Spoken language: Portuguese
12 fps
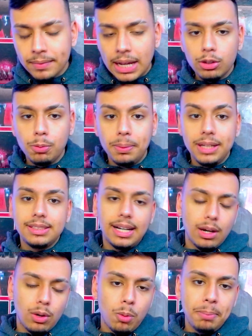A dupla de
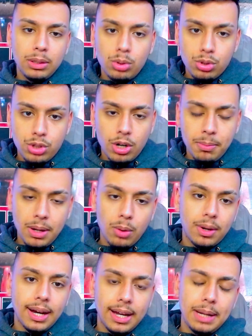zaga com Pedro Jeromel
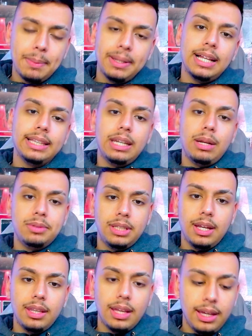Kahneman e na trave
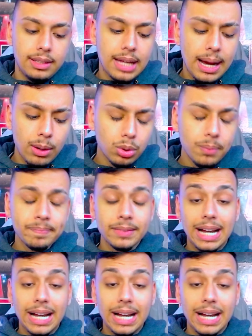esquerda, Reinaldo.